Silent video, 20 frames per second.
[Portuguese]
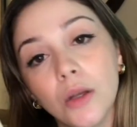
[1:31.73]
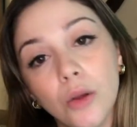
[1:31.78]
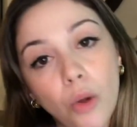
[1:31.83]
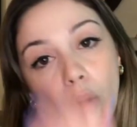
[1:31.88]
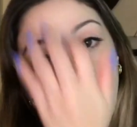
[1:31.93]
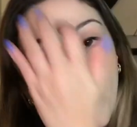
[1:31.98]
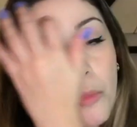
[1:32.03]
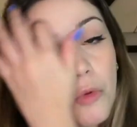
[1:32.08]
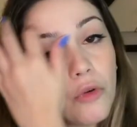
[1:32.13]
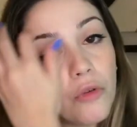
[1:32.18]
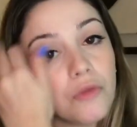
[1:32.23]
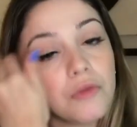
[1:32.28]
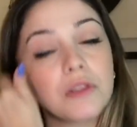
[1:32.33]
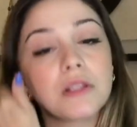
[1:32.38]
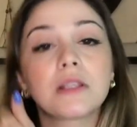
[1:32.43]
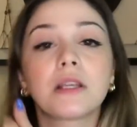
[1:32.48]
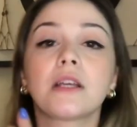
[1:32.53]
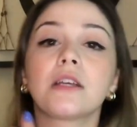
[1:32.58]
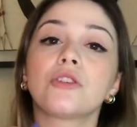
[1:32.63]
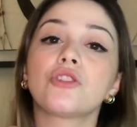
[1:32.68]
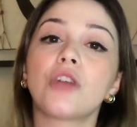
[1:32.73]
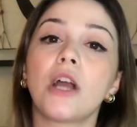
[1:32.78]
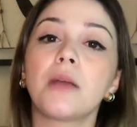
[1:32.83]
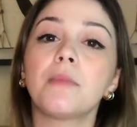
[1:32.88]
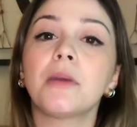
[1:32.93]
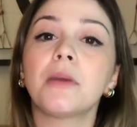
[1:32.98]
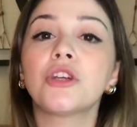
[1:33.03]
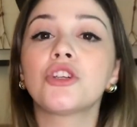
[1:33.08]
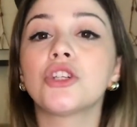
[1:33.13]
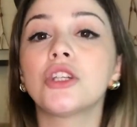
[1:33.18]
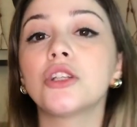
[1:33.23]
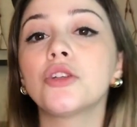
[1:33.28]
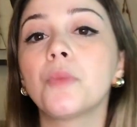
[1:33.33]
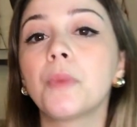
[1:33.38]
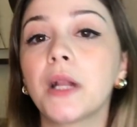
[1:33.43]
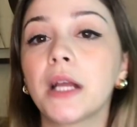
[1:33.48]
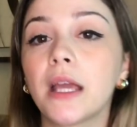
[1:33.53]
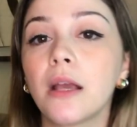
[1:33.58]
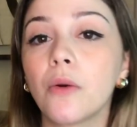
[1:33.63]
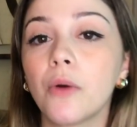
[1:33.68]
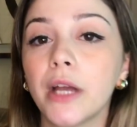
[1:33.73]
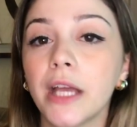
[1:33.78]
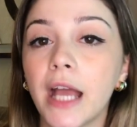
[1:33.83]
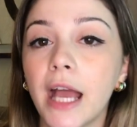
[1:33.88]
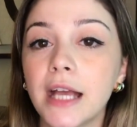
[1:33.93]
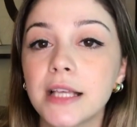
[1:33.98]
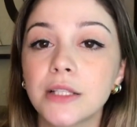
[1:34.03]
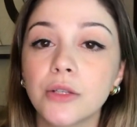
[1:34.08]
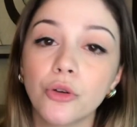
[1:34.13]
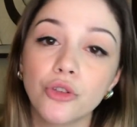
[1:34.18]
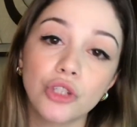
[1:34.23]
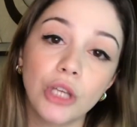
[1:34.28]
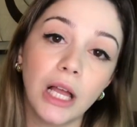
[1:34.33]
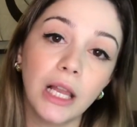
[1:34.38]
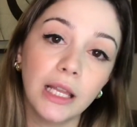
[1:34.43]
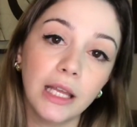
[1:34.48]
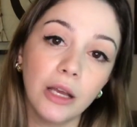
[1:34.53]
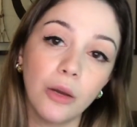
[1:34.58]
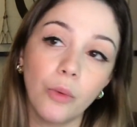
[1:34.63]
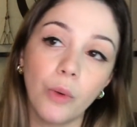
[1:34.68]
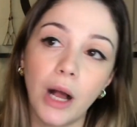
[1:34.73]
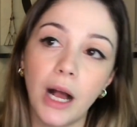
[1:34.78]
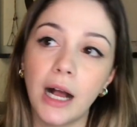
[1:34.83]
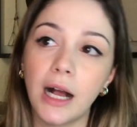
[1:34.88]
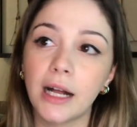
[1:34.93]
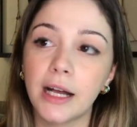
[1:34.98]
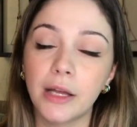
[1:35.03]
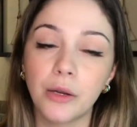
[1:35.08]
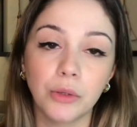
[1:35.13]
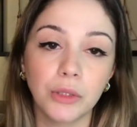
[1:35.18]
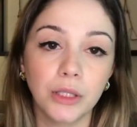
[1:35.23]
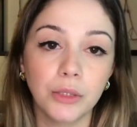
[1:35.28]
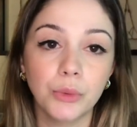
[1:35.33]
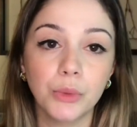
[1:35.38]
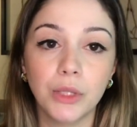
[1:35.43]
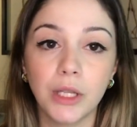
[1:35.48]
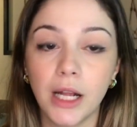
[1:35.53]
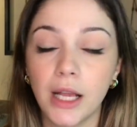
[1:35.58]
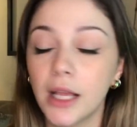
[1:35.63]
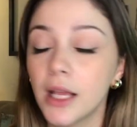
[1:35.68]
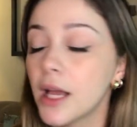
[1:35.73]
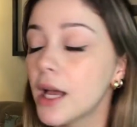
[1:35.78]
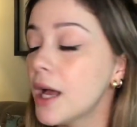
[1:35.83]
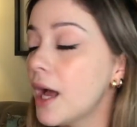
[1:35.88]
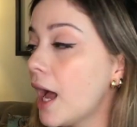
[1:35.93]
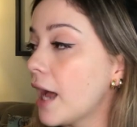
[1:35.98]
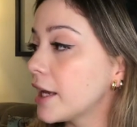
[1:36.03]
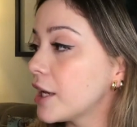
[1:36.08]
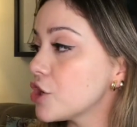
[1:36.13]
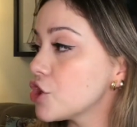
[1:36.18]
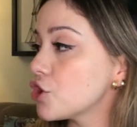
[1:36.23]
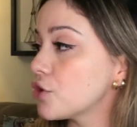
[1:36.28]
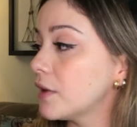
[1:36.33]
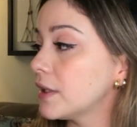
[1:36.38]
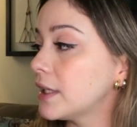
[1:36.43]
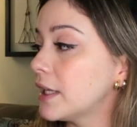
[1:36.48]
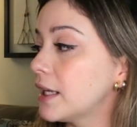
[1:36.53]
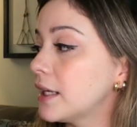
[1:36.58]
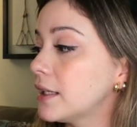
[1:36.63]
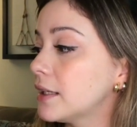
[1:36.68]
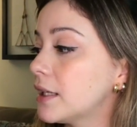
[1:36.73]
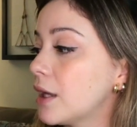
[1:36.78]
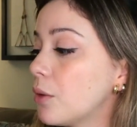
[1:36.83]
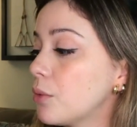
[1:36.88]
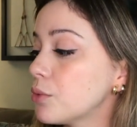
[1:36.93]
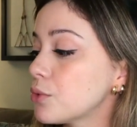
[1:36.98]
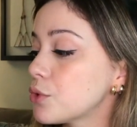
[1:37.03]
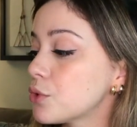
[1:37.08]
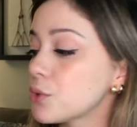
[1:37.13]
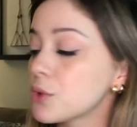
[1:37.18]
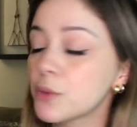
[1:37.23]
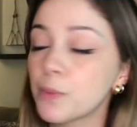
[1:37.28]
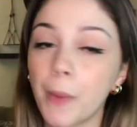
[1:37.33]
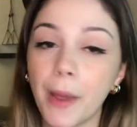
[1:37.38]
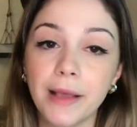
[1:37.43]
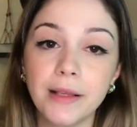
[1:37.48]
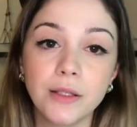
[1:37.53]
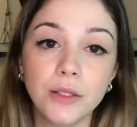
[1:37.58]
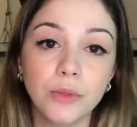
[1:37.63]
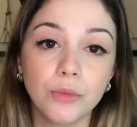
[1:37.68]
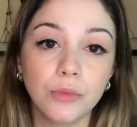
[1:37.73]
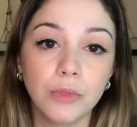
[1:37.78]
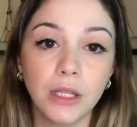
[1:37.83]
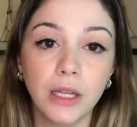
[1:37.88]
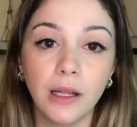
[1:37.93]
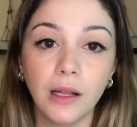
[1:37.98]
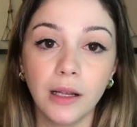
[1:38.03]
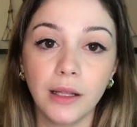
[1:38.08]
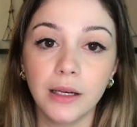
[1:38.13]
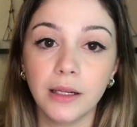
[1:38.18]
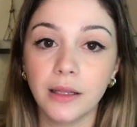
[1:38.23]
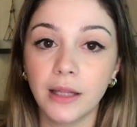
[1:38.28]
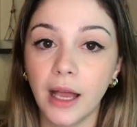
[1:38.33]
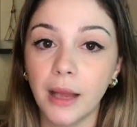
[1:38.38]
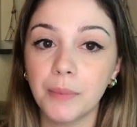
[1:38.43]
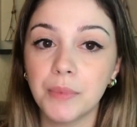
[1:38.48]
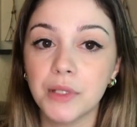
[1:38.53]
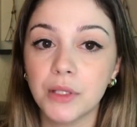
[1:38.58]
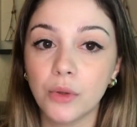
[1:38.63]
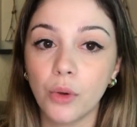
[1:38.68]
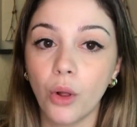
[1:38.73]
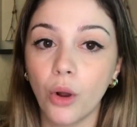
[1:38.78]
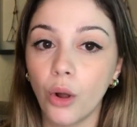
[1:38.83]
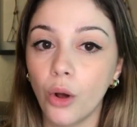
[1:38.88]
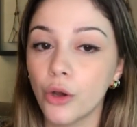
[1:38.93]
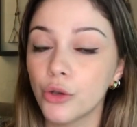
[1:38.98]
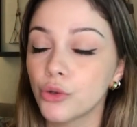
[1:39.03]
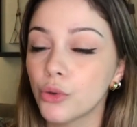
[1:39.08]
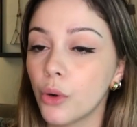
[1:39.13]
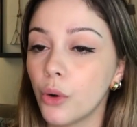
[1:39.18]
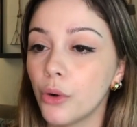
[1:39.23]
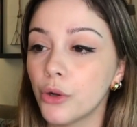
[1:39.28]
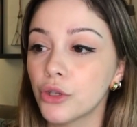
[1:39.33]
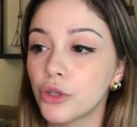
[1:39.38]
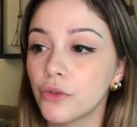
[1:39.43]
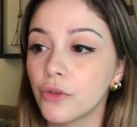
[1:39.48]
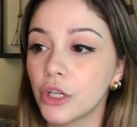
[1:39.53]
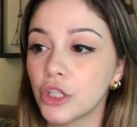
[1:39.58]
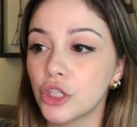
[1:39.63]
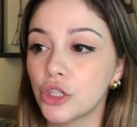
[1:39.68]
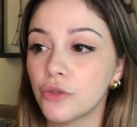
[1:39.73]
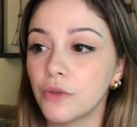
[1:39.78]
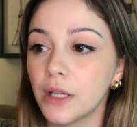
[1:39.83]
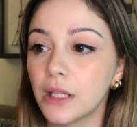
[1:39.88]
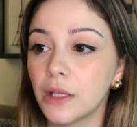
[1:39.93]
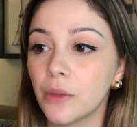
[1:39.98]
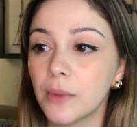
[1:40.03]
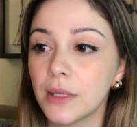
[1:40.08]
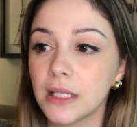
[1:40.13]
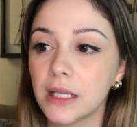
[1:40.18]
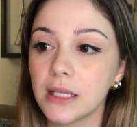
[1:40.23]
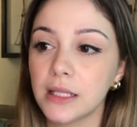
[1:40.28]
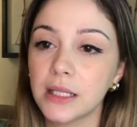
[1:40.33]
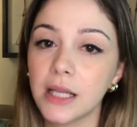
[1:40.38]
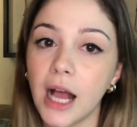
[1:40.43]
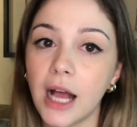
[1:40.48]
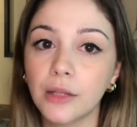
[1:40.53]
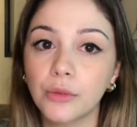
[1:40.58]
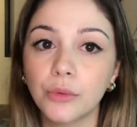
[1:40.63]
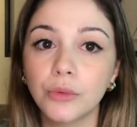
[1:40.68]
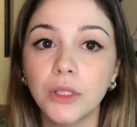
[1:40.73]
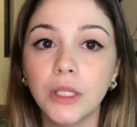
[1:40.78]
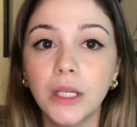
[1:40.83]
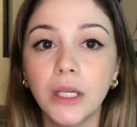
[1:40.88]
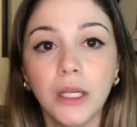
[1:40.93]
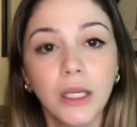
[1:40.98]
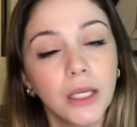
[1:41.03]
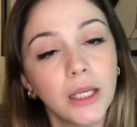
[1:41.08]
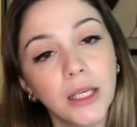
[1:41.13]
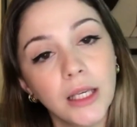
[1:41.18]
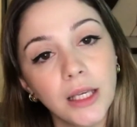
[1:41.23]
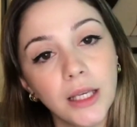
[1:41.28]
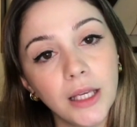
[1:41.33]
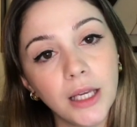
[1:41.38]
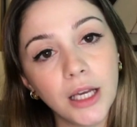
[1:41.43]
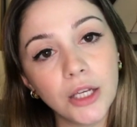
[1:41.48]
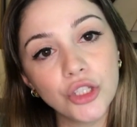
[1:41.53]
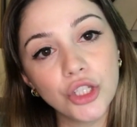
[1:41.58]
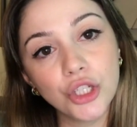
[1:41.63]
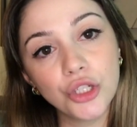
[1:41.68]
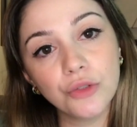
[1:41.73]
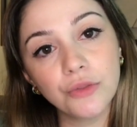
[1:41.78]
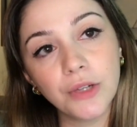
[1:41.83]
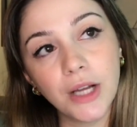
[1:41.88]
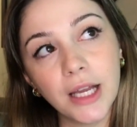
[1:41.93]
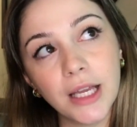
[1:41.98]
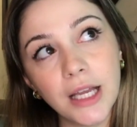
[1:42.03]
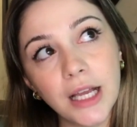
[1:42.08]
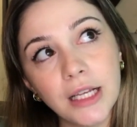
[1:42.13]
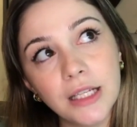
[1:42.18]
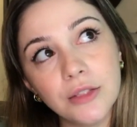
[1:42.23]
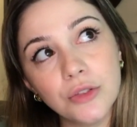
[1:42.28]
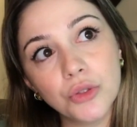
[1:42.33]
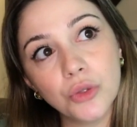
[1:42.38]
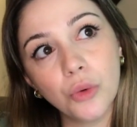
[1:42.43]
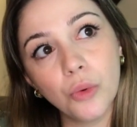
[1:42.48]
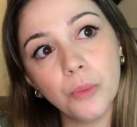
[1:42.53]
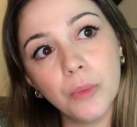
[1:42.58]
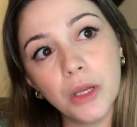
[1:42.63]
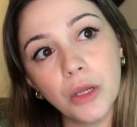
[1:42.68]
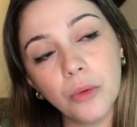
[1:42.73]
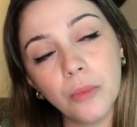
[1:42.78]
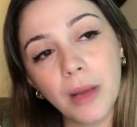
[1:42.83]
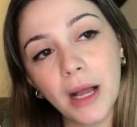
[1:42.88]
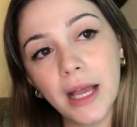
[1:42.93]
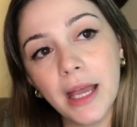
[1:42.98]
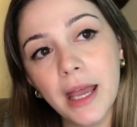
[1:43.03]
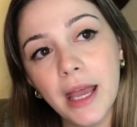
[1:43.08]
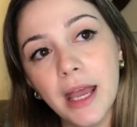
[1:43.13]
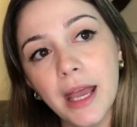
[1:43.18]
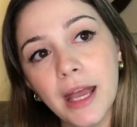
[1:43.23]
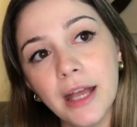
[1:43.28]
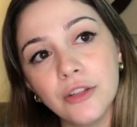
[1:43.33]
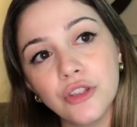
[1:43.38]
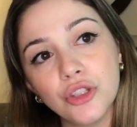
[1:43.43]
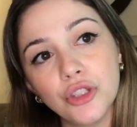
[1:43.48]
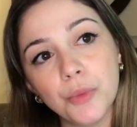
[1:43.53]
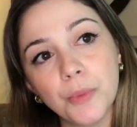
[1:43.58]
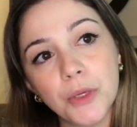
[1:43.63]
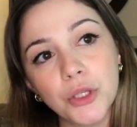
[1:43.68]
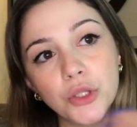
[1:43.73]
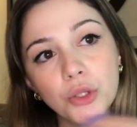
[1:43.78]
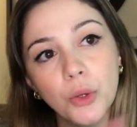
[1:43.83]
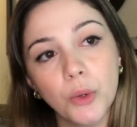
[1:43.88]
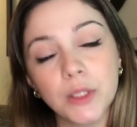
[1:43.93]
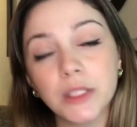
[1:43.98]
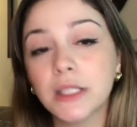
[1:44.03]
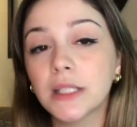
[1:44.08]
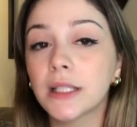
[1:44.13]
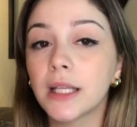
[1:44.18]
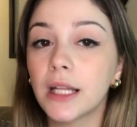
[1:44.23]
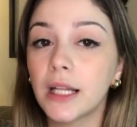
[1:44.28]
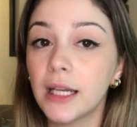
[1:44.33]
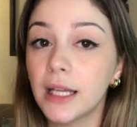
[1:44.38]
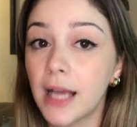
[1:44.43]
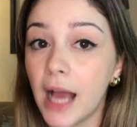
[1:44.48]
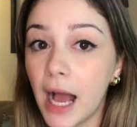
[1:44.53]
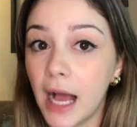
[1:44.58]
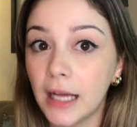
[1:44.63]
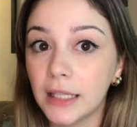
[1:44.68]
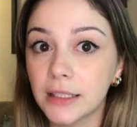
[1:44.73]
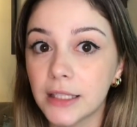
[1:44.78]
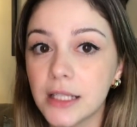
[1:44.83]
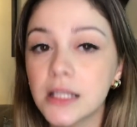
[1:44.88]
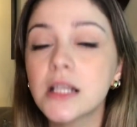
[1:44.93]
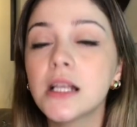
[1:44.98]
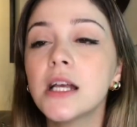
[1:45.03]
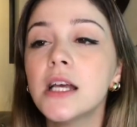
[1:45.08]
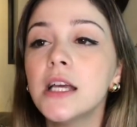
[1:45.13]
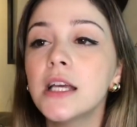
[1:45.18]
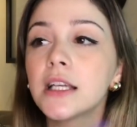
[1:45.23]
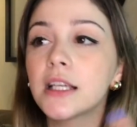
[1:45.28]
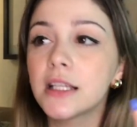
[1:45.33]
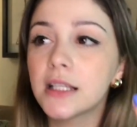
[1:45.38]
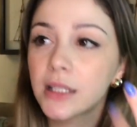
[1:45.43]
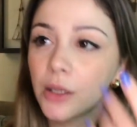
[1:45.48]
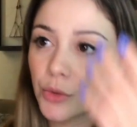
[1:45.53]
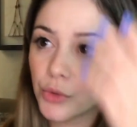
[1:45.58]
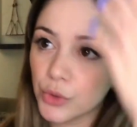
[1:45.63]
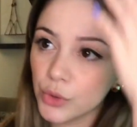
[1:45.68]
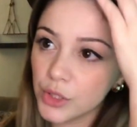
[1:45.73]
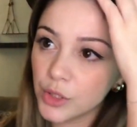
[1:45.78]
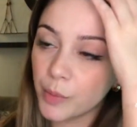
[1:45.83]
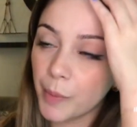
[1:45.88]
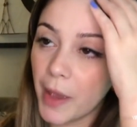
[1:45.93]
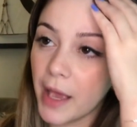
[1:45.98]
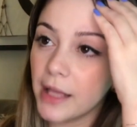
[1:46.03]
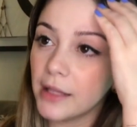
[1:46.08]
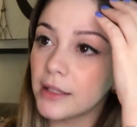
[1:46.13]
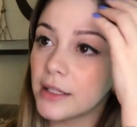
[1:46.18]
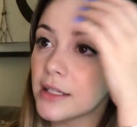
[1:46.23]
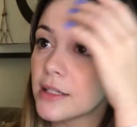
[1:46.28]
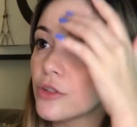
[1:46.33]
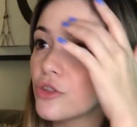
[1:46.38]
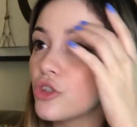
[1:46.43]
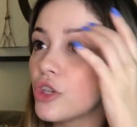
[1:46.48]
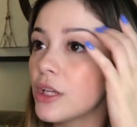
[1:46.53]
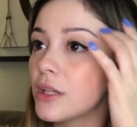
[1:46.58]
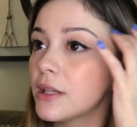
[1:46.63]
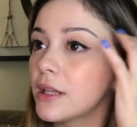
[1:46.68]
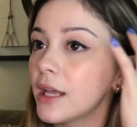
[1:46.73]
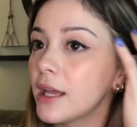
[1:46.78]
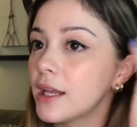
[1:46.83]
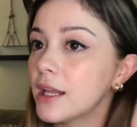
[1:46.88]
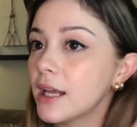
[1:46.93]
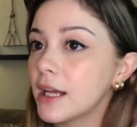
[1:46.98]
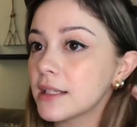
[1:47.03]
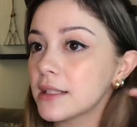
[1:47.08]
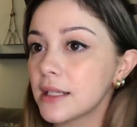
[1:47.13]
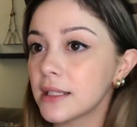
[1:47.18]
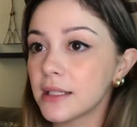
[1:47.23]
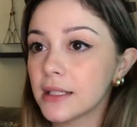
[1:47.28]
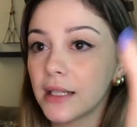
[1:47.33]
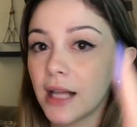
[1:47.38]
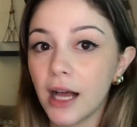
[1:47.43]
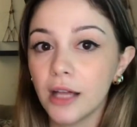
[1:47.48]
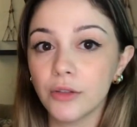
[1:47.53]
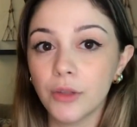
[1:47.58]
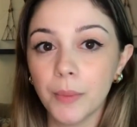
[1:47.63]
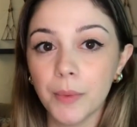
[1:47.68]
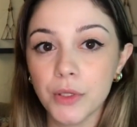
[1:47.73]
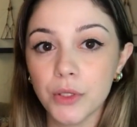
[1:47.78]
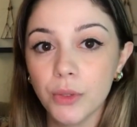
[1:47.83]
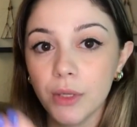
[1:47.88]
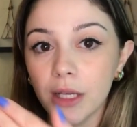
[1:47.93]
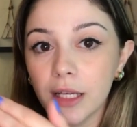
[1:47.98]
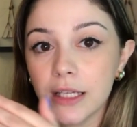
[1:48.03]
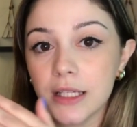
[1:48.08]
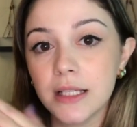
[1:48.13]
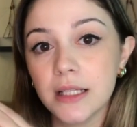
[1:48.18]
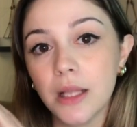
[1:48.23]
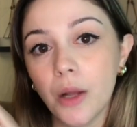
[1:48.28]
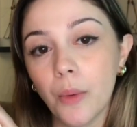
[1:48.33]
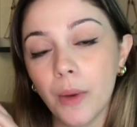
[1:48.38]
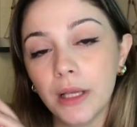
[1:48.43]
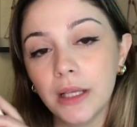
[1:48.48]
Como vocês já imaginam, para quem conhece ou já leu A Garota no Trem, aqui a gente vai ter então um suspense, um thriller né, psicológico, onde a gente vai ter um assassinato e a gente vai ali descobrir uma rede de pessoas interligadas que são suspeitas de terem assassinado a pessoa em questão.